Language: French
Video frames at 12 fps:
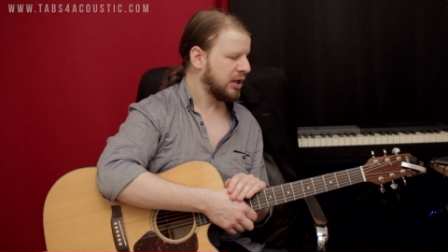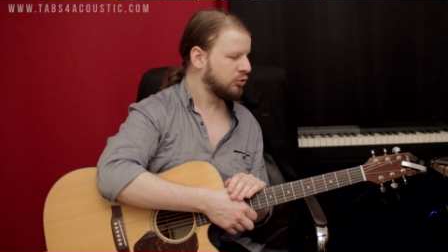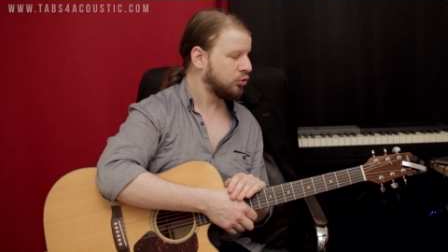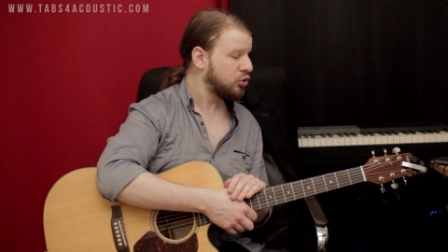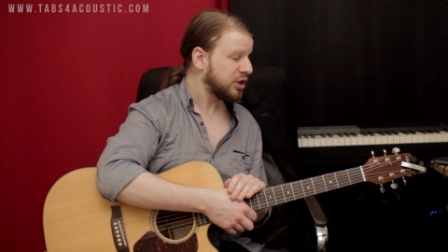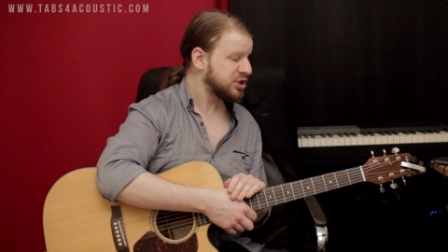
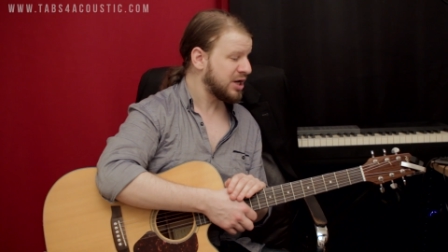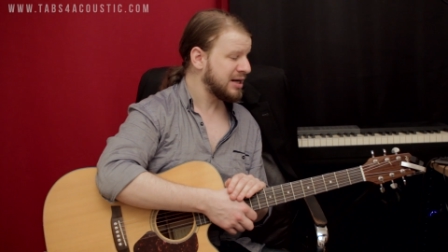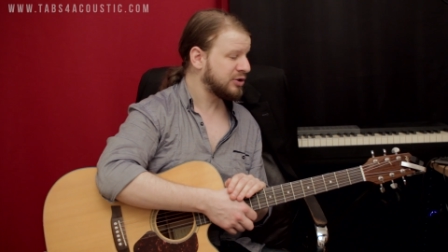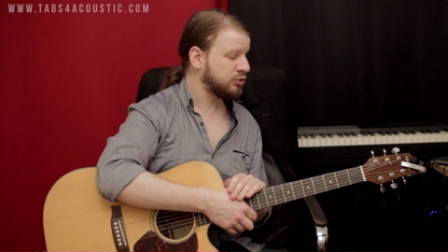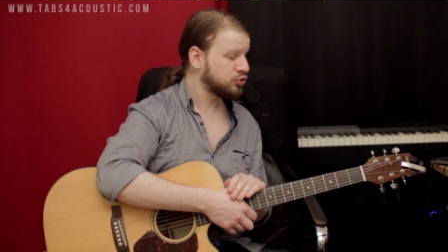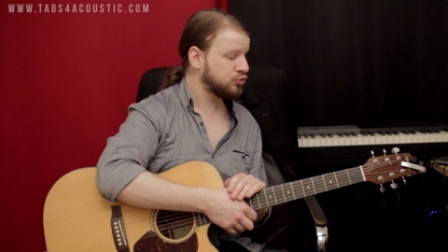Donc l'original
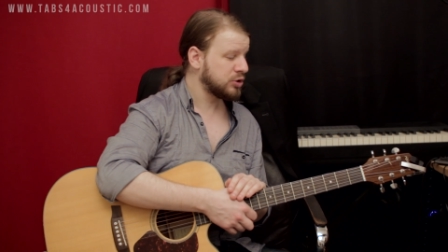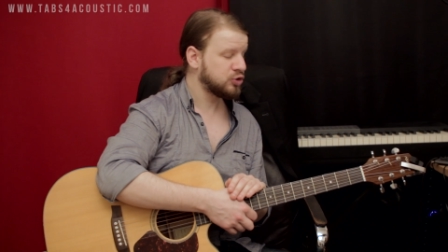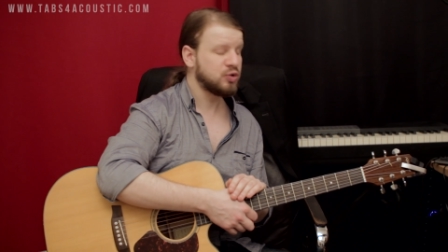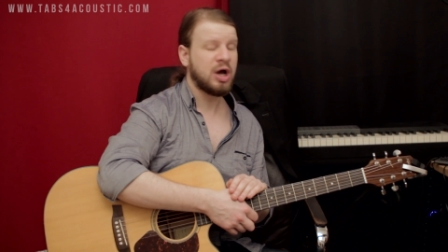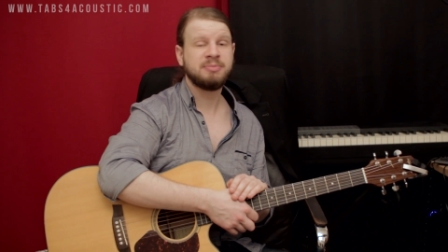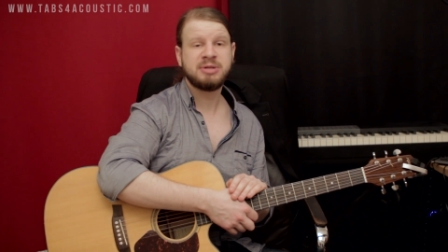étant joué
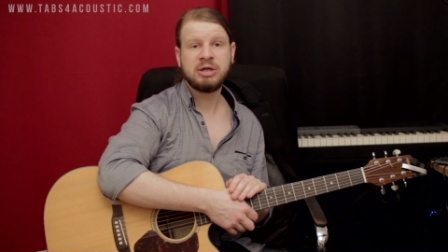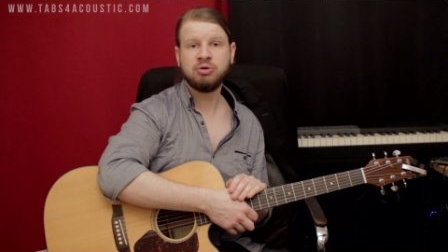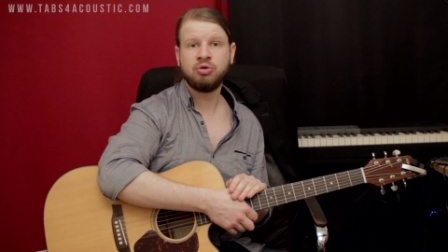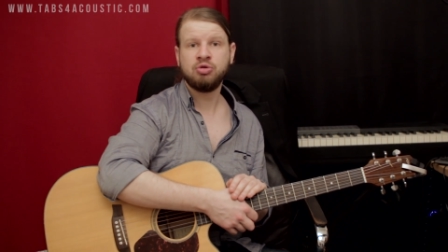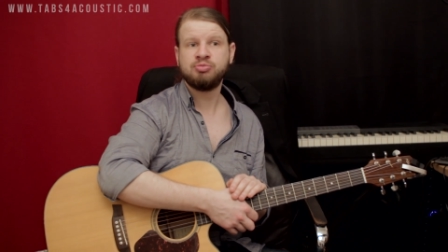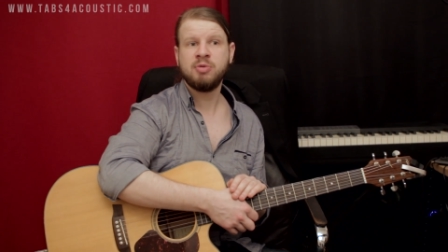sur un
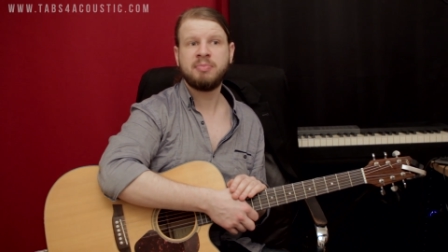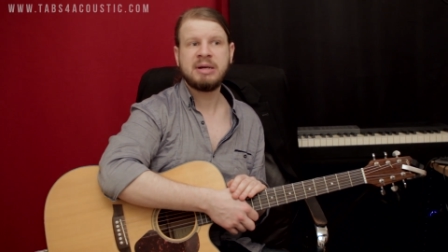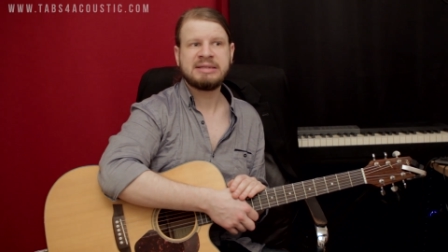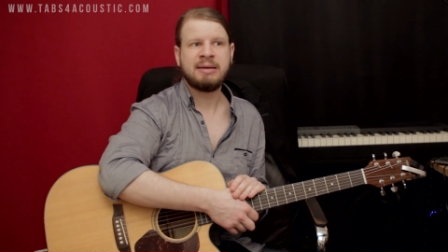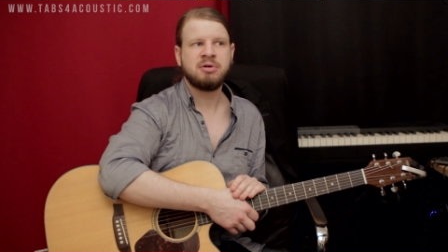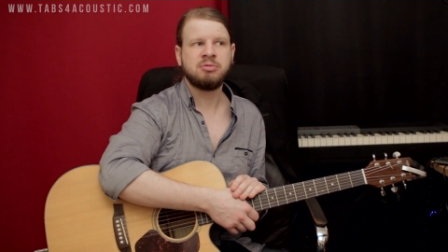piano, on ne peut pas
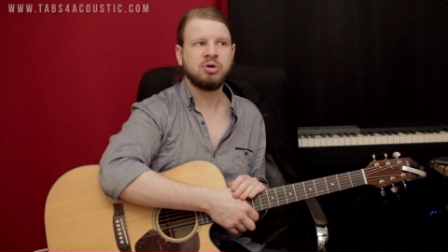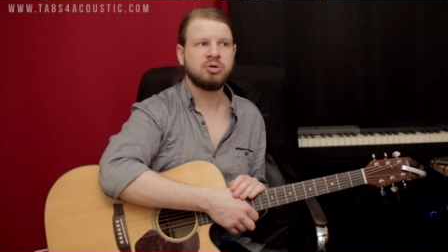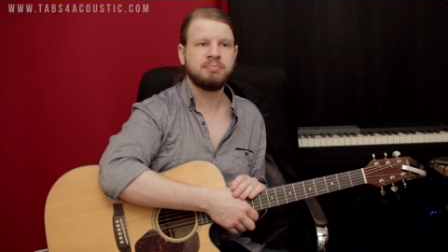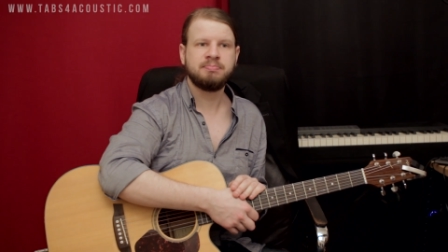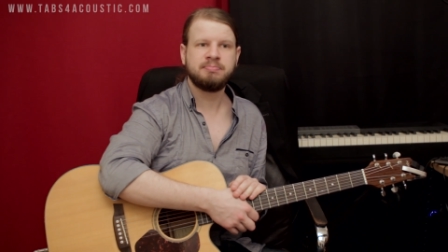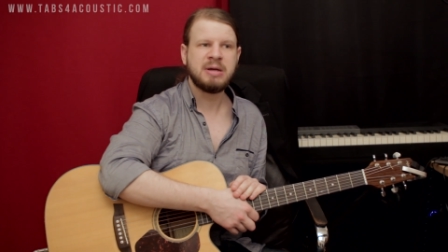simplement
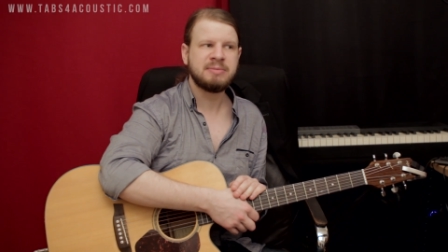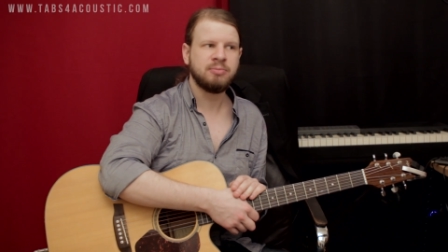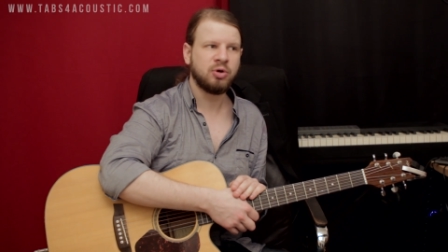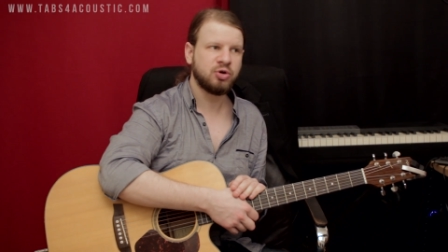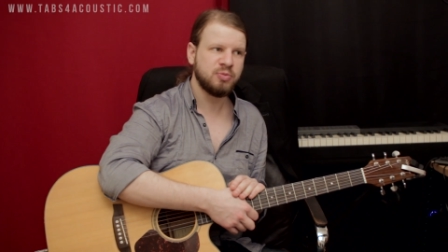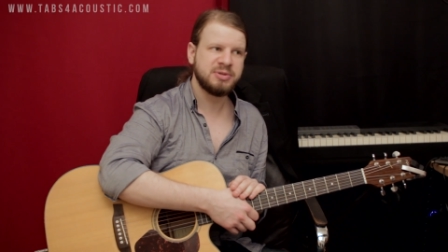
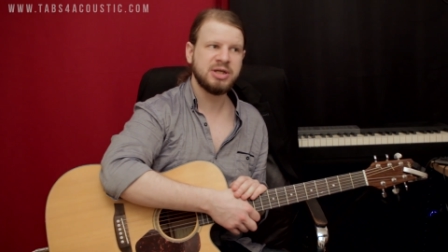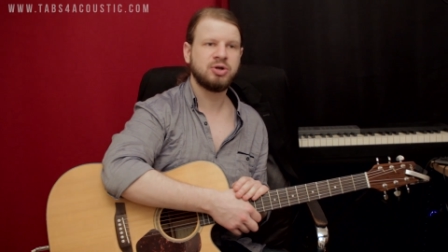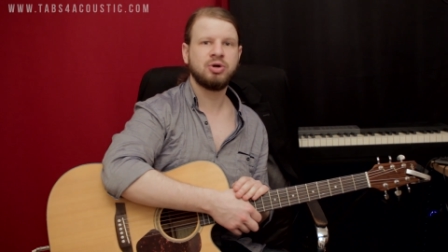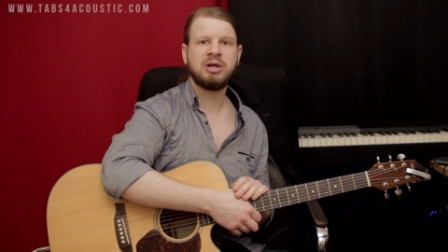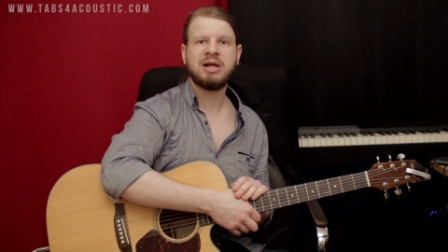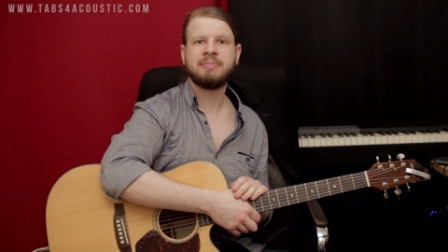complètement
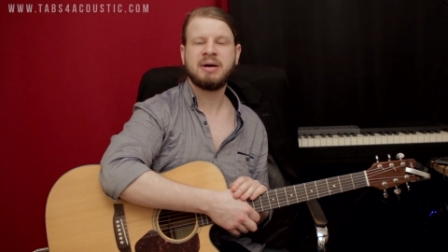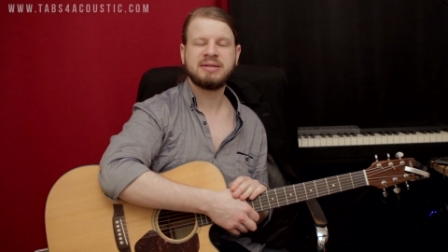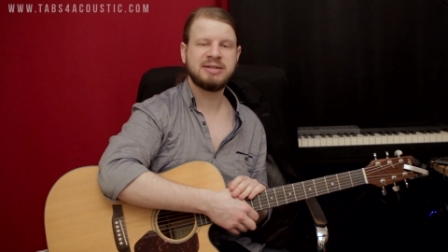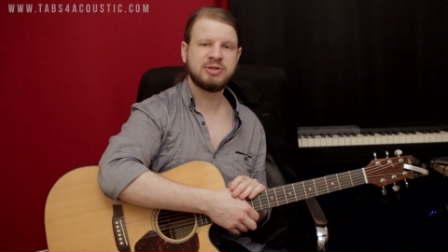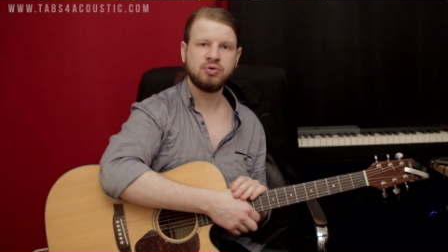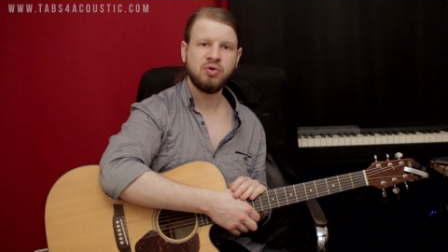copier-coller la
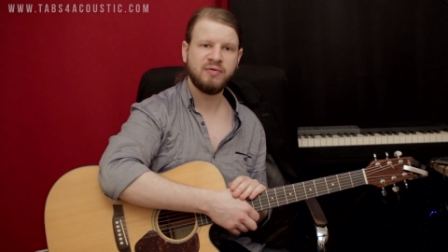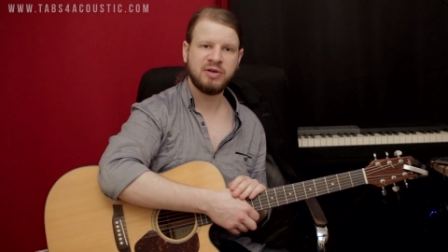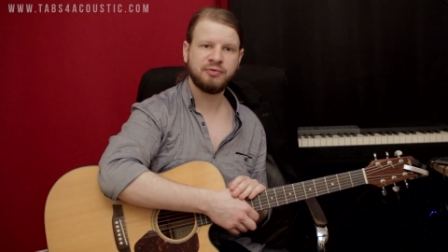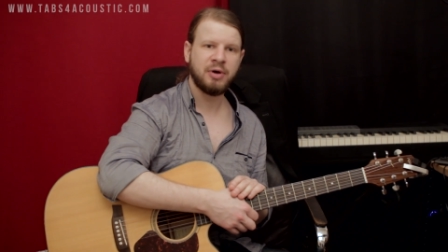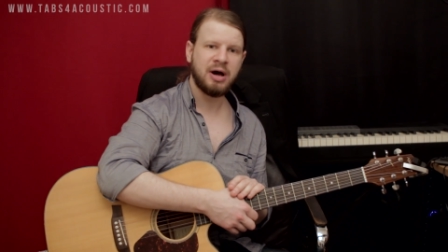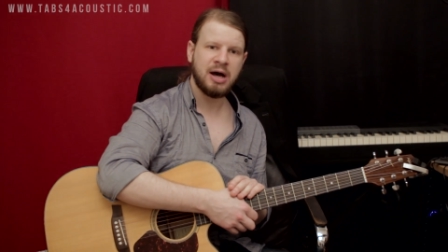partition, on va
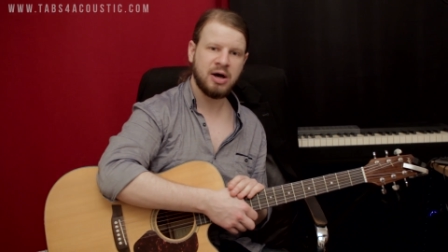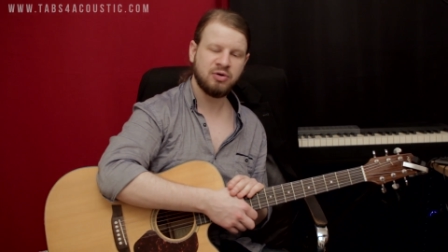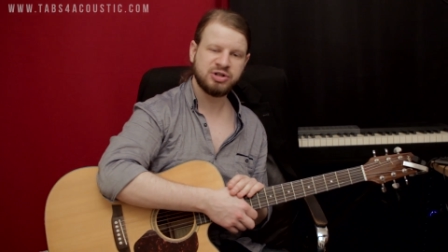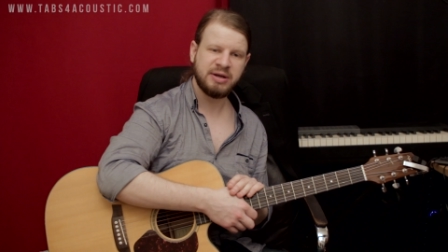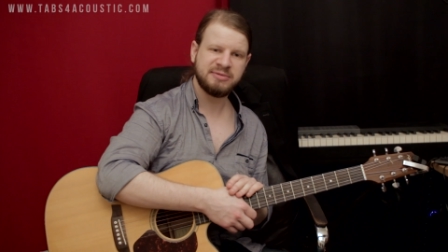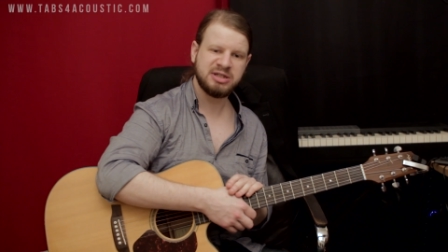devoir
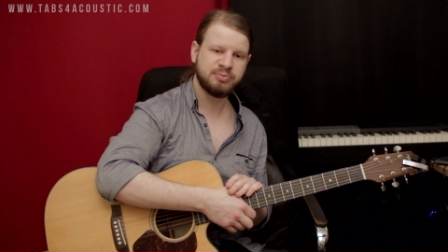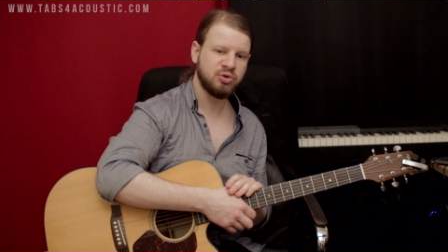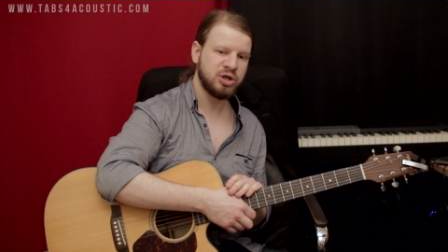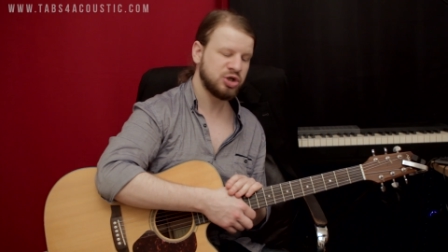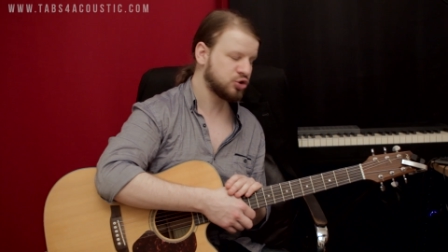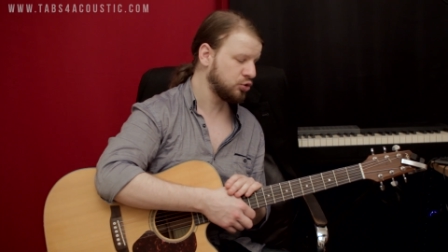arranger un petit peu
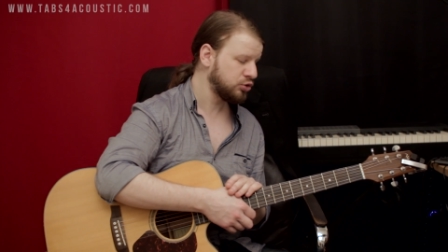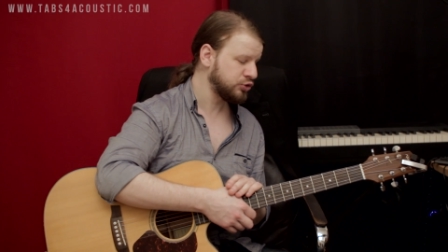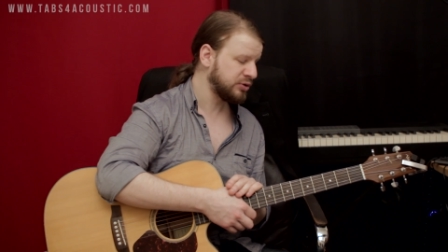les choses,